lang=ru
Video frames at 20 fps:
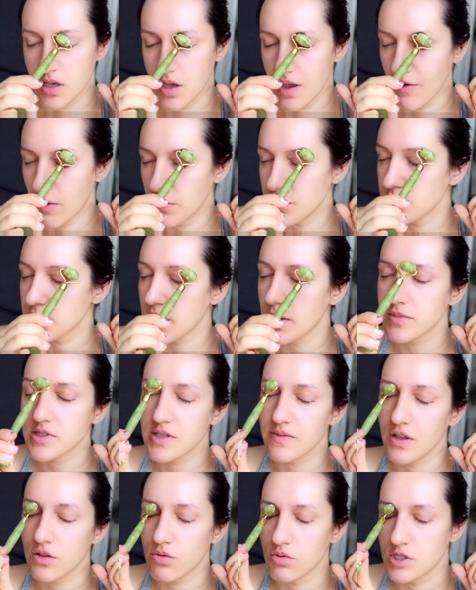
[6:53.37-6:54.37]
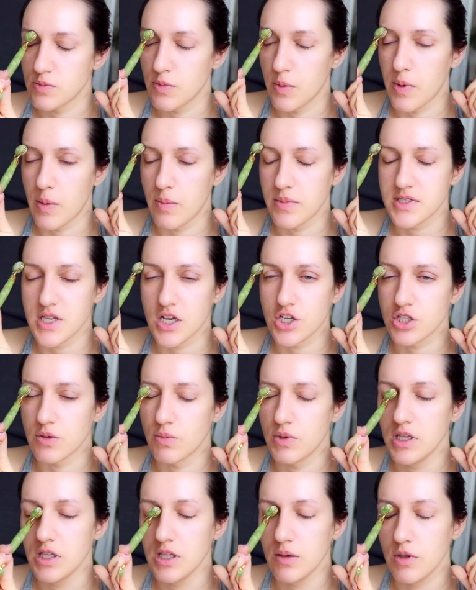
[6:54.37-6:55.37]
В общем, там советую типа по массажным
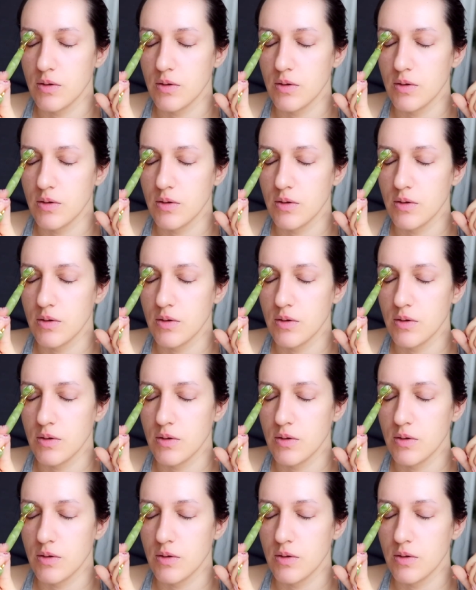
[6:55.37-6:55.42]
линиям.